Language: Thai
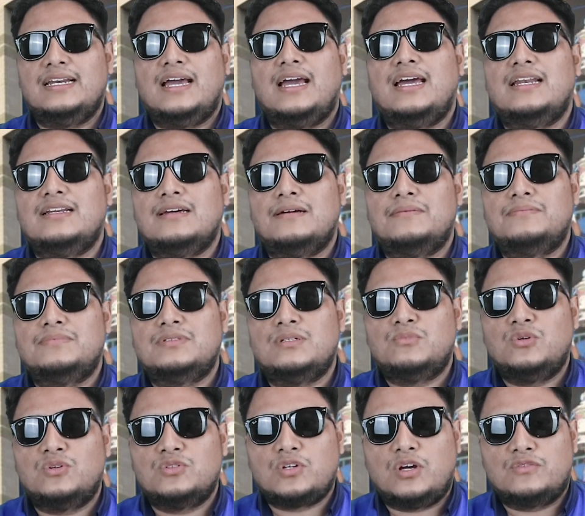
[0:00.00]
งานกับส
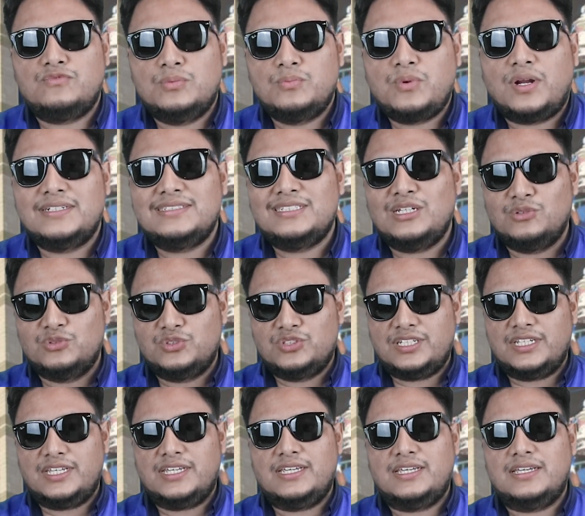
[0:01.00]
โมสรฟุตบอลเชล
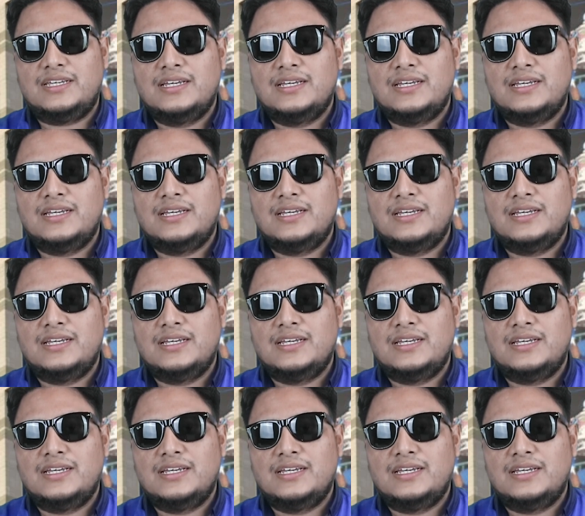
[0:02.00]
ซี